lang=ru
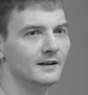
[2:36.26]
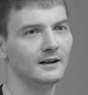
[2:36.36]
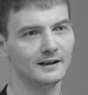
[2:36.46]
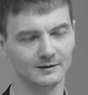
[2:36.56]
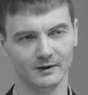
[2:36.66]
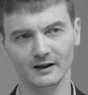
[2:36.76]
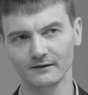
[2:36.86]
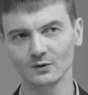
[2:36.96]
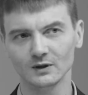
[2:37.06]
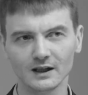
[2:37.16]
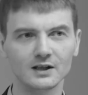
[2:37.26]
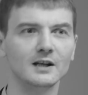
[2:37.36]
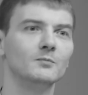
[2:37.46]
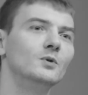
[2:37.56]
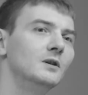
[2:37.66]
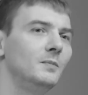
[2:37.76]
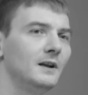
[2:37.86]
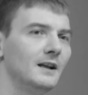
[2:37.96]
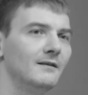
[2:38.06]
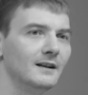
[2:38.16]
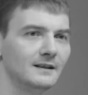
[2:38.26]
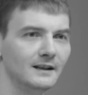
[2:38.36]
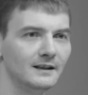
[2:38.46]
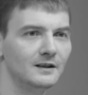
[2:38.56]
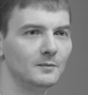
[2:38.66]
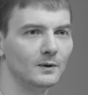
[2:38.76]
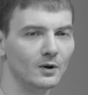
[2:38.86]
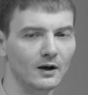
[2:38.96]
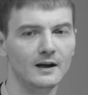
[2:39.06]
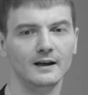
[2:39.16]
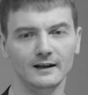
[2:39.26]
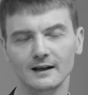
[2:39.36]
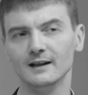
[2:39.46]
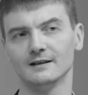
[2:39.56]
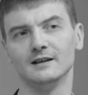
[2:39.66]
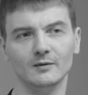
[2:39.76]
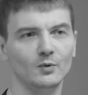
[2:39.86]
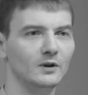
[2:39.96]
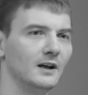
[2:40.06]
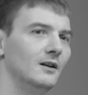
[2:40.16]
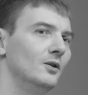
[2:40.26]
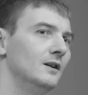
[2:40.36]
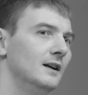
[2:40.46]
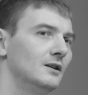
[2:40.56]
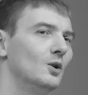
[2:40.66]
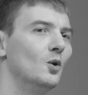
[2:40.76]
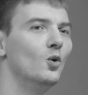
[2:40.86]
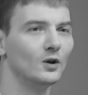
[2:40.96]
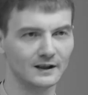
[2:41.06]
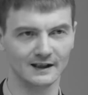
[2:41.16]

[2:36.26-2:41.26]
космонавту также будет передаваться это тепло. Или если она будет холодная, то от